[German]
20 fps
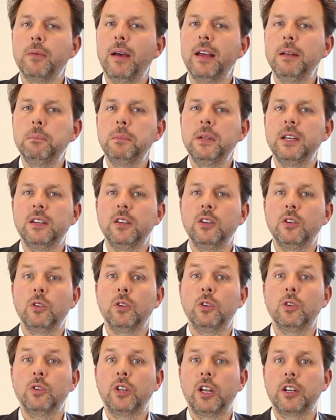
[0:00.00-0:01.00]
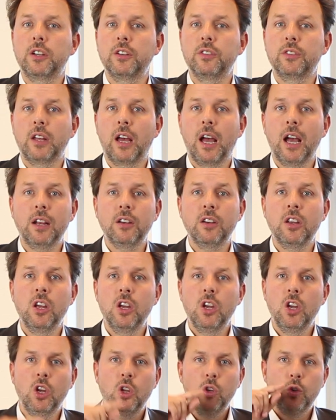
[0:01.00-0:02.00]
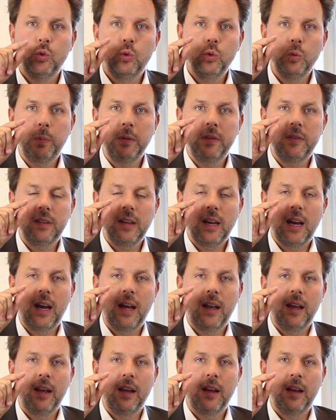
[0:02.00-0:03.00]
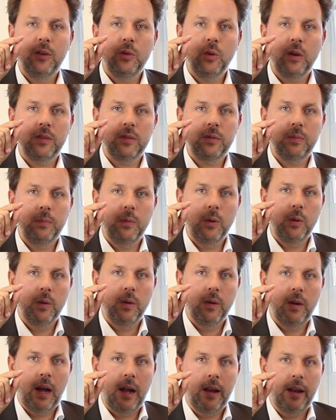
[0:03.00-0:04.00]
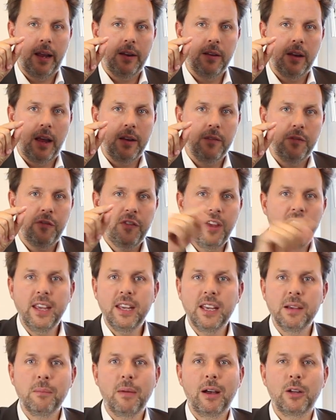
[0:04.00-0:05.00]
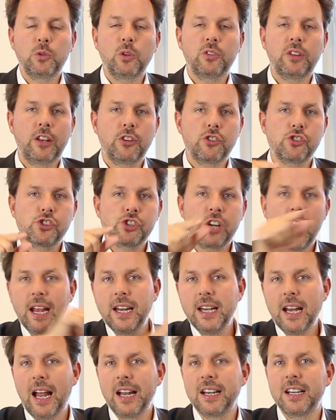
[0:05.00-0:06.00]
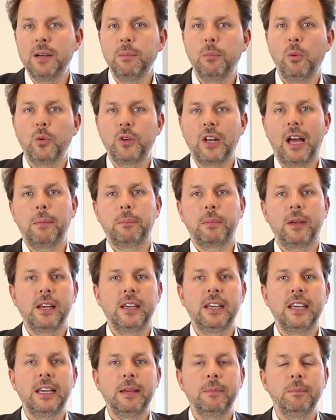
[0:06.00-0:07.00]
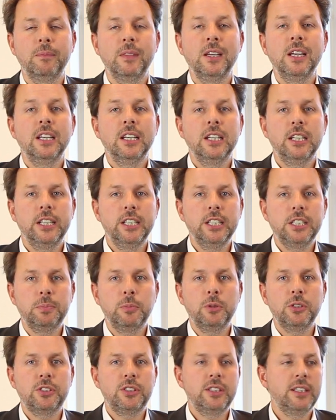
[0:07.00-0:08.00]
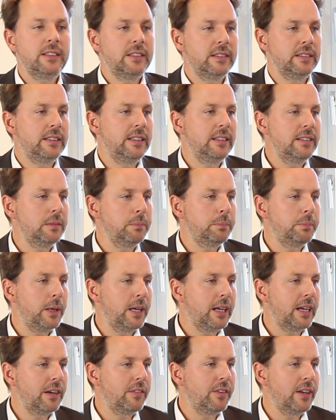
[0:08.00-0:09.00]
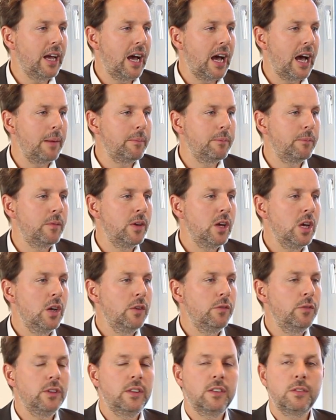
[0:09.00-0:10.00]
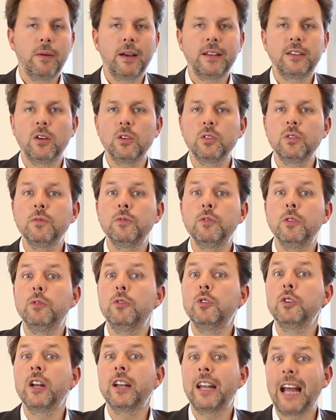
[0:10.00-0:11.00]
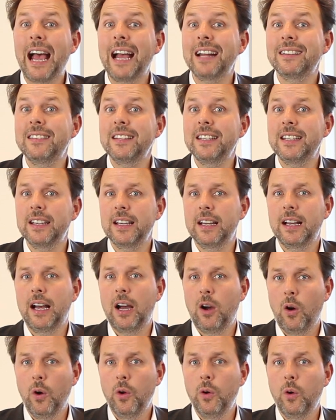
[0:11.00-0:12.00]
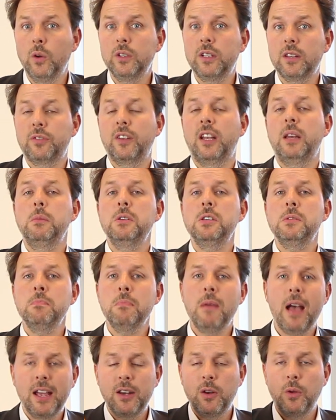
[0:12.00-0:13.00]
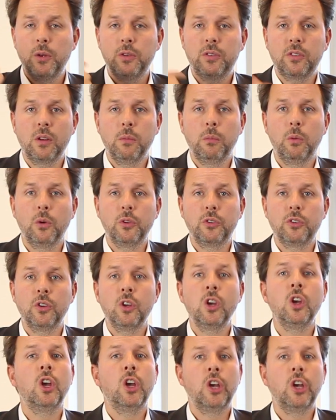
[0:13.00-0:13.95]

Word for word: Zweitbietende und hat gesagt, Du bist ja, äh, du hast äh, ein, ein Fake gemacht, du hast ein Scheinangebot abgegeben. Ich möchte jetzt diesen Pkw haben für 2580 Euro. Das war nämlich mein Höchstgebot.